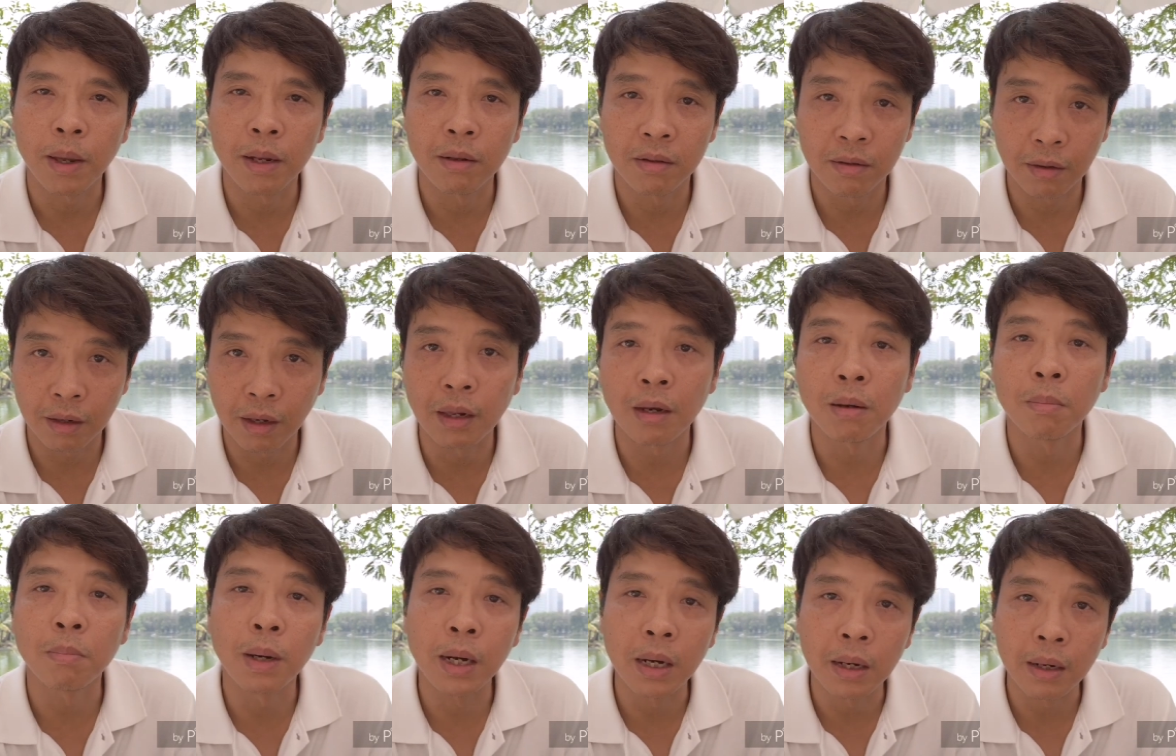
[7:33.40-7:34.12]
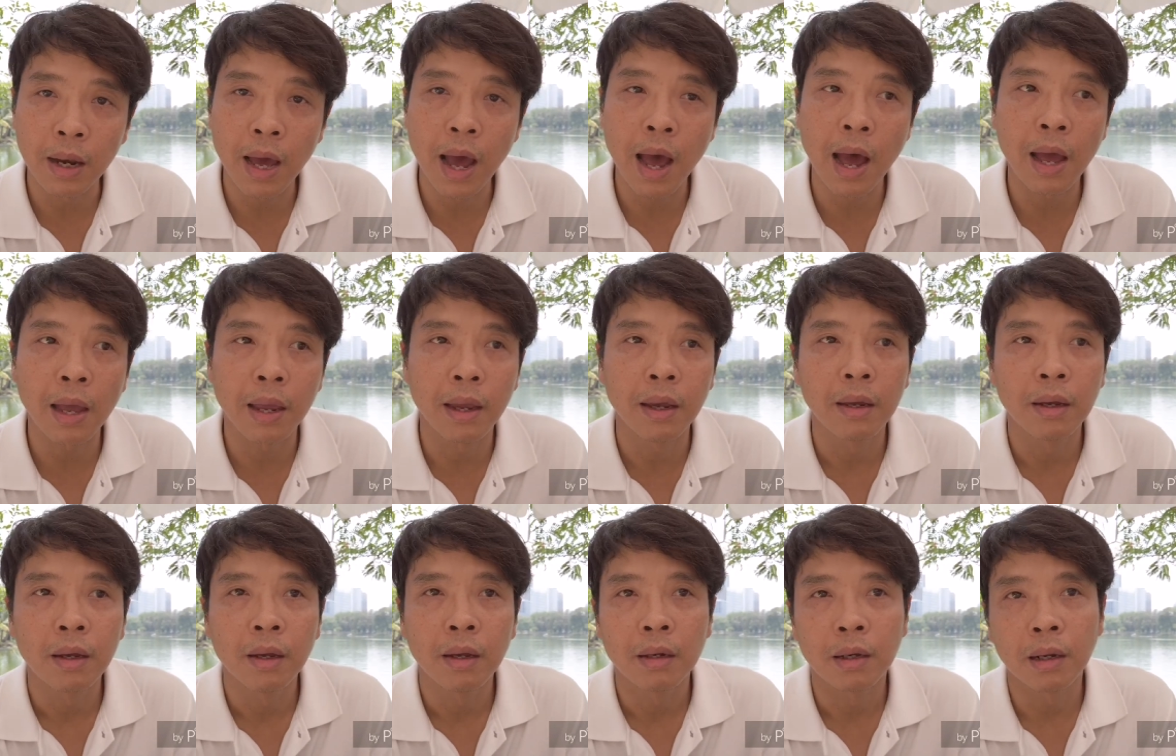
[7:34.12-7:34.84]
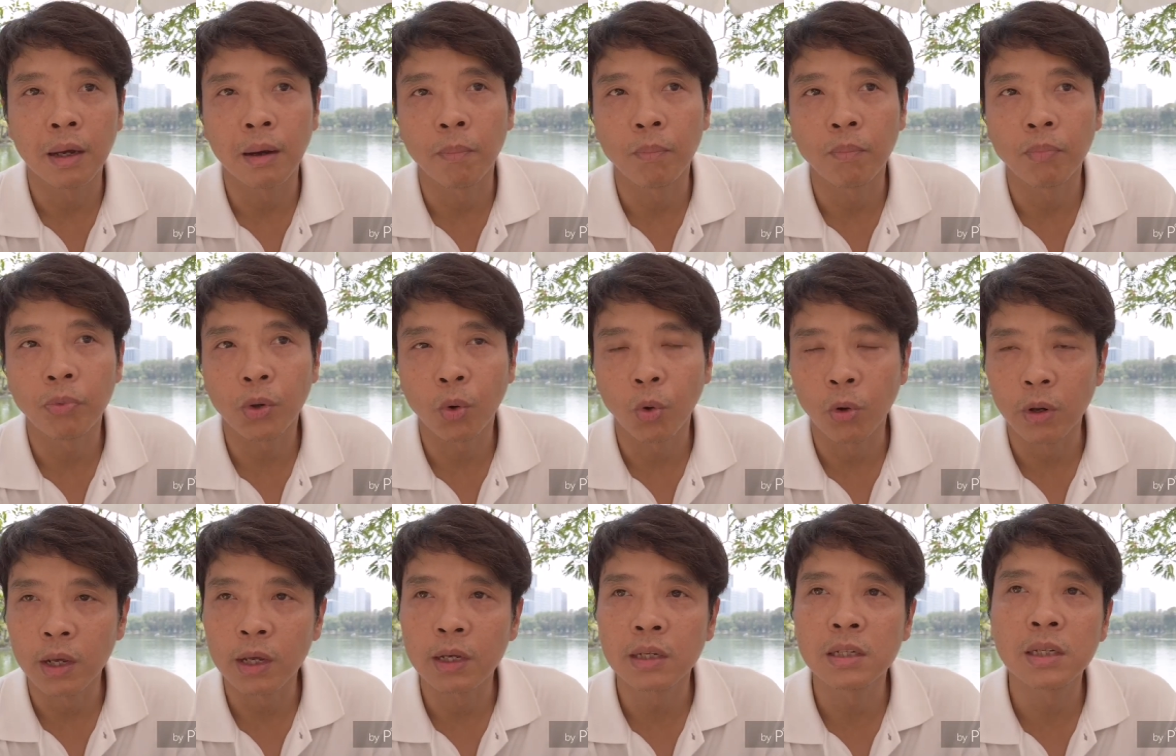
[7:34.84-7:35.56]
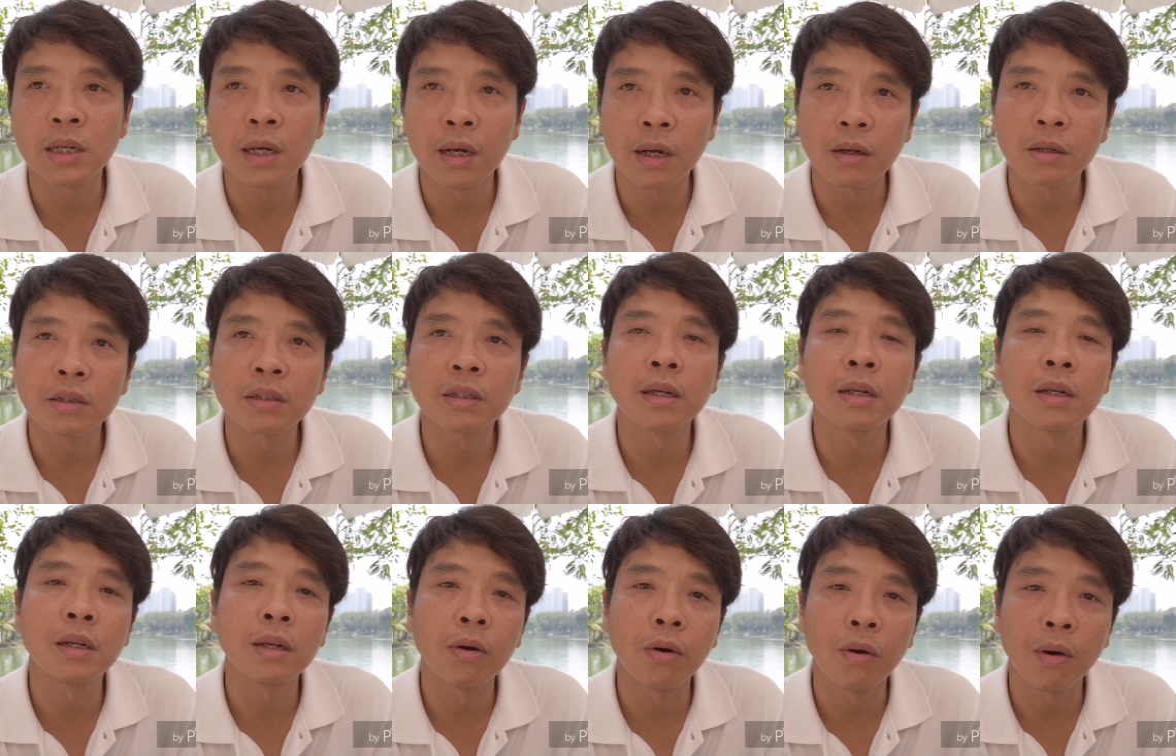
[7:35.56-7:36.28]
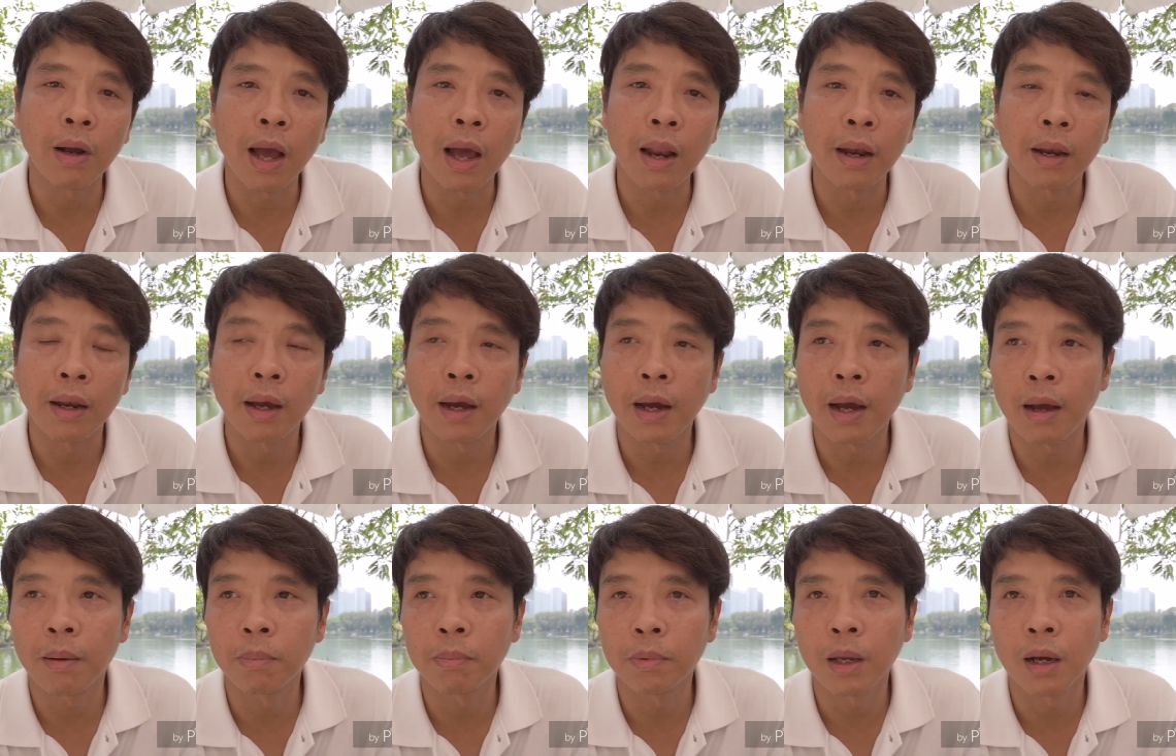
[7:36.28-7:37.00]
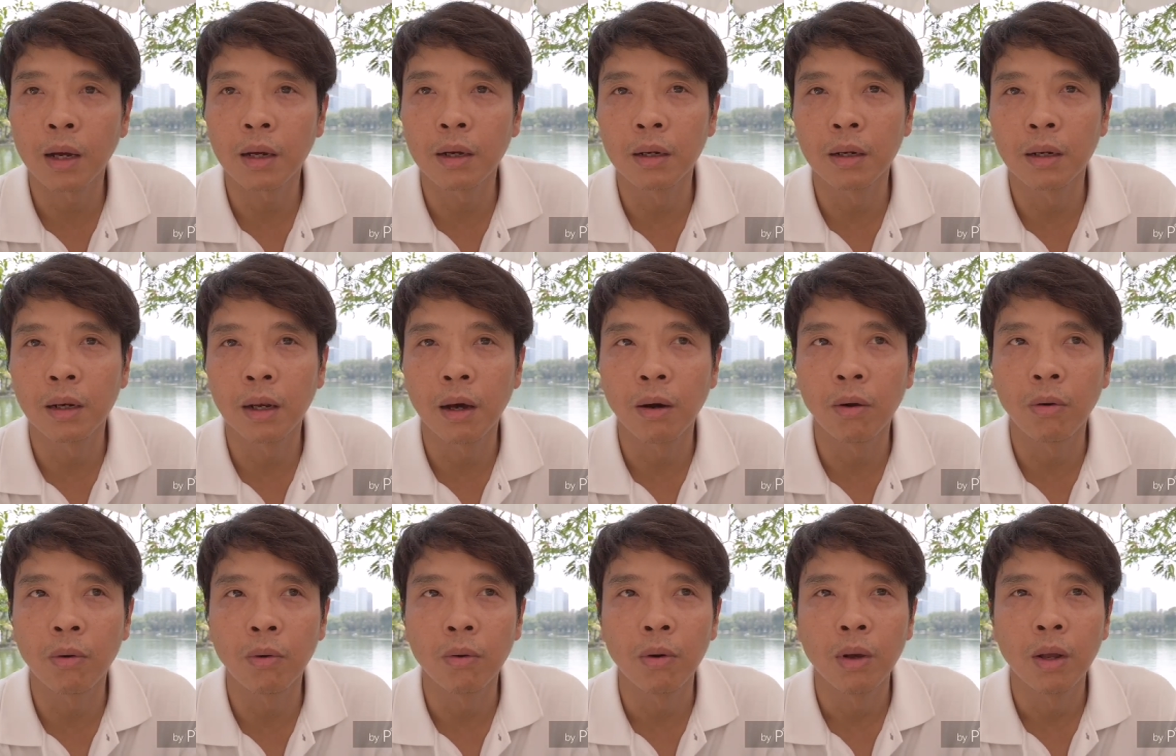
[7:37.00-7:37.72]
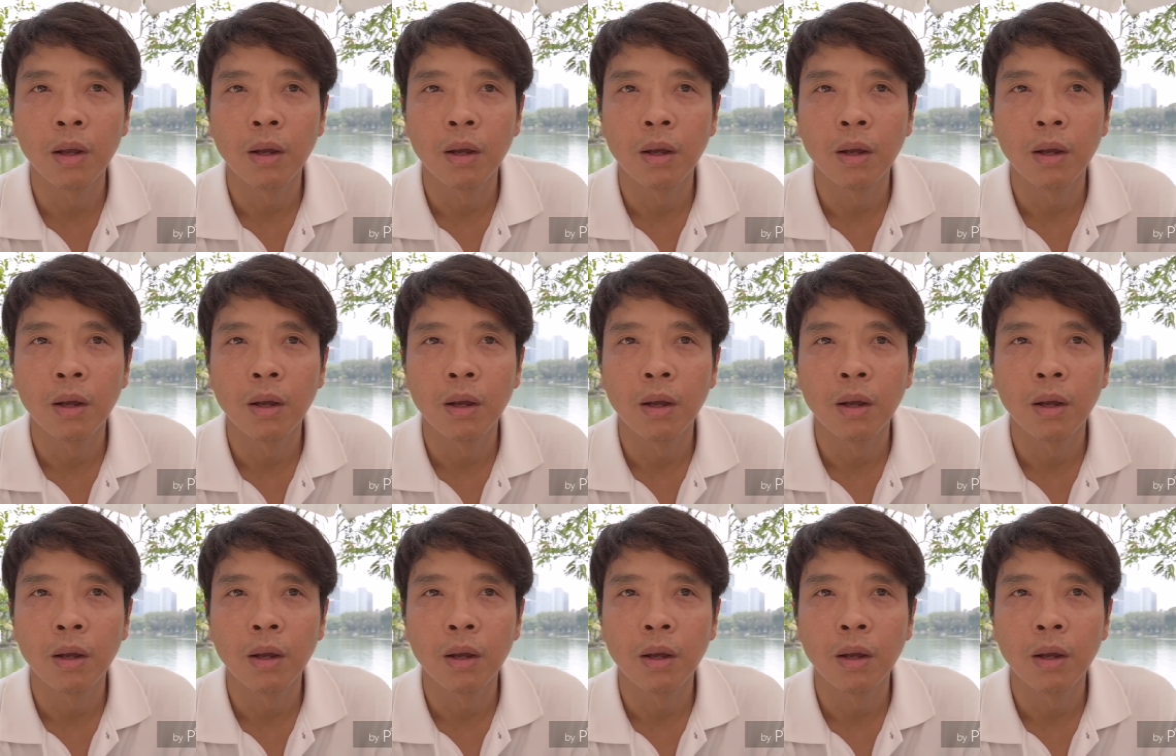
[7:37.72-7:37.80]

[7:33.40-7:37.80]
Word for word: เป็นสกินเบิร์นได้นะครับคนเอเชียก็เช่นเดียวกันนะครับถ้าเกิดเรา